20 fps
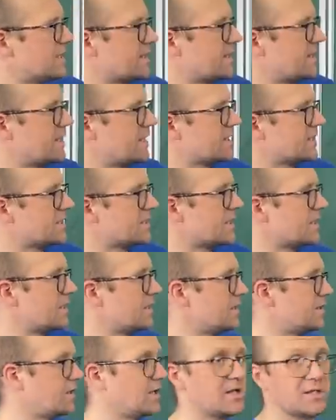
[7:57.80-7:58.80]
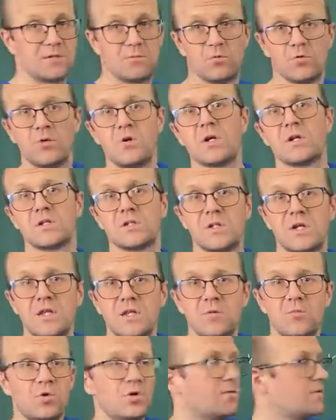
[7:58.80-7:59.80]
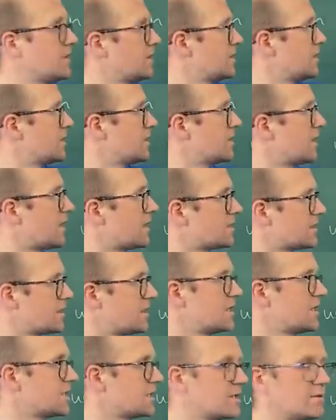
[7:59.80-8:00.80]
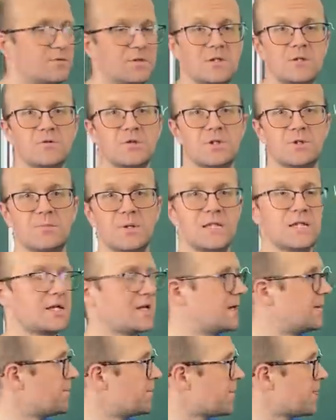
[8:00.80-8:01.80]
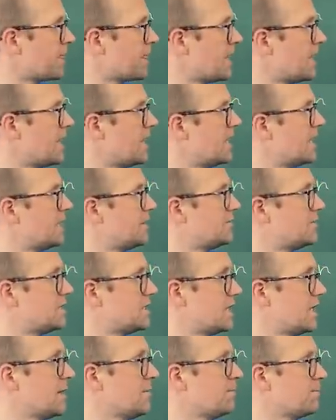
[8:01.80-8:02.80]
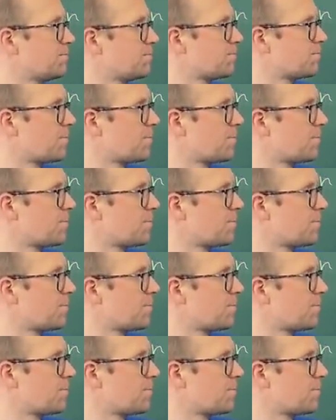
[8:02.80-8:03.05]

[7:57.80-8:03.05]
отклоняться третьему. Но ну, а раз третьему невыгодно отклоняться в силу симметрии, все,